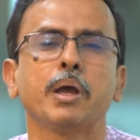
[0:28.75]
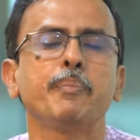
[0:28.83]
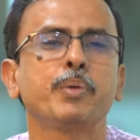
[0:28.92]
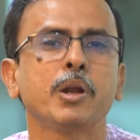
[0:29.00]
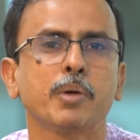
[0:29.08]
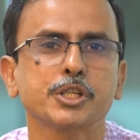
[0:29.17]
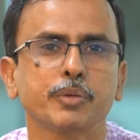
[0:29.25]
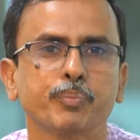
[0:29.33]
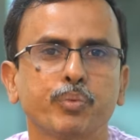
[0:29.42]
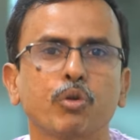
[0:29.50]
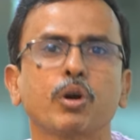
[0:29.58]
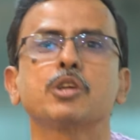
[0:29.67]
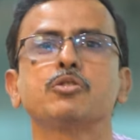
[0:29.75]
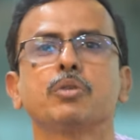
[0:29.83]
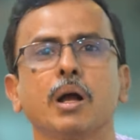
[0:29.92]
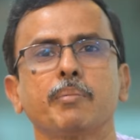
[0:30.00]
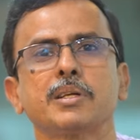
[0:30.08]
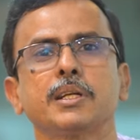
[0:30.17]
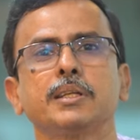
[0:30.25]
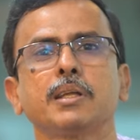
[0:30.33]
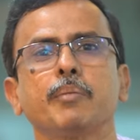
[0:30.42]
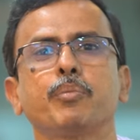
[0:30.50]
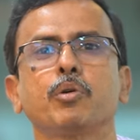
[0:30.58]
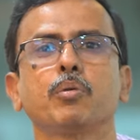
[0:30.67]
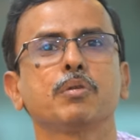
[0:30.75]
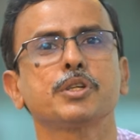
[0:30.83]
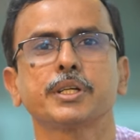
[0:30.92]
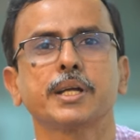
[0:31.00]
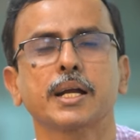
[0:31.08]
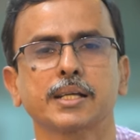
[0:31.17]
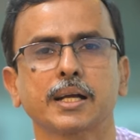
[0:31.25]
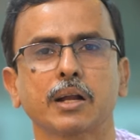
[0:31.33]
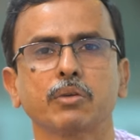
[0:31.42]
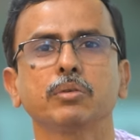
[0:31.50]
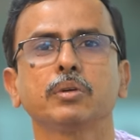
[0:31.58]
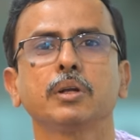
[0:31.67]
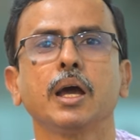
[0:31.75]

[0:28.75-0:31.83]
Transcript: এপ্রিল মাসের পুরোটা জুড়ে আমরা জানি তাপ প্রভাব সেটা একটা কারণ